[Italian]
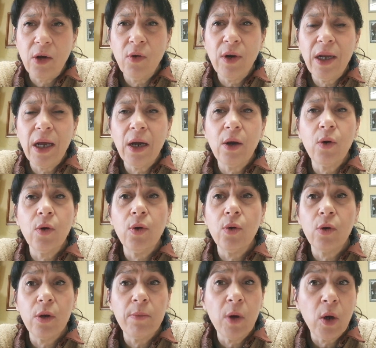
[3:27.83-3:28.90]
Non è ancora un
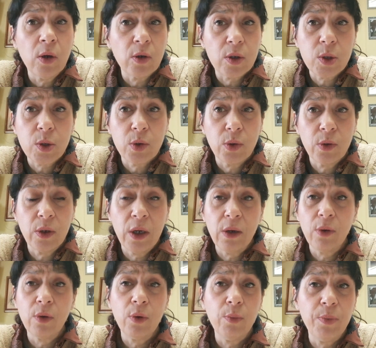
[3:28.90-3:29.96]
rimorso, non è
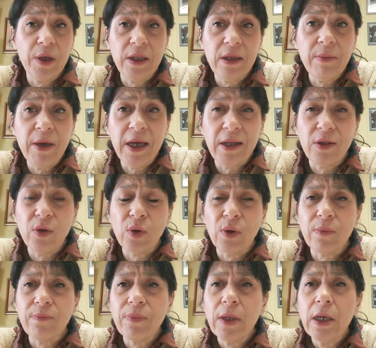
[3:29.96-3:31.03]
ancora un pentimento,